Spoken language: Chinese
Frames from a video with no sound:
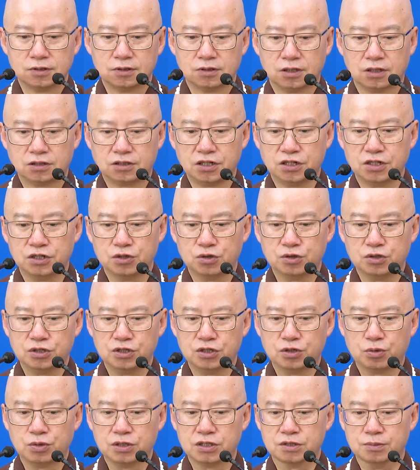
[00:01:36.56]
那这里又
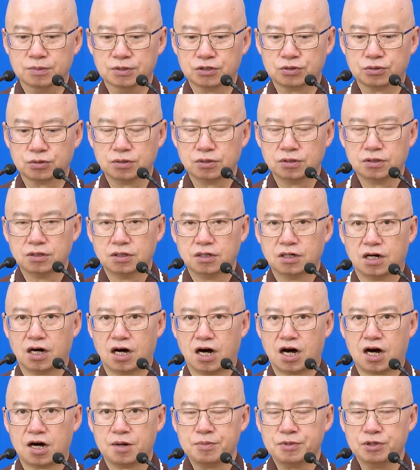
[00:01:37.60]
又为什么说
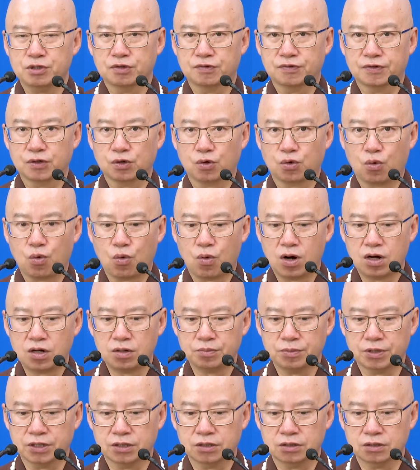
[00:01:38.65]
阿弥陀佛的光
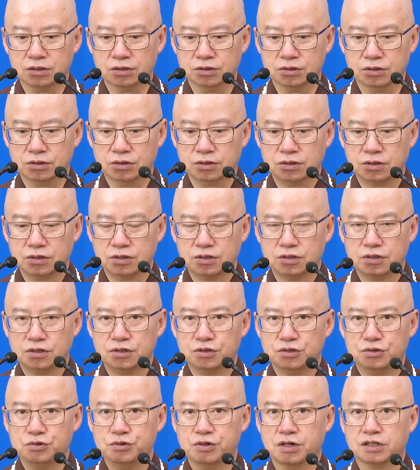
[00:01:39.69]
明
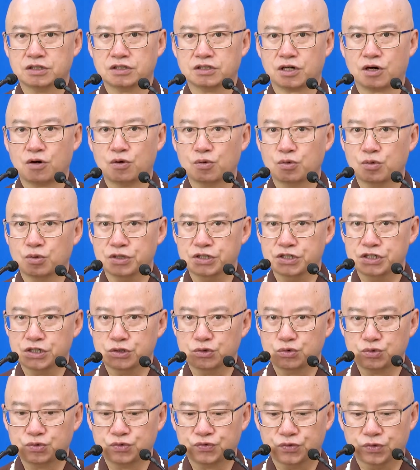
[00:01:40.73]
居然超过一些
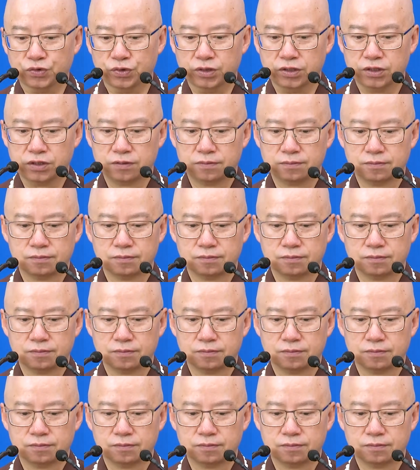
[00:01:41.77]
诸佛呢？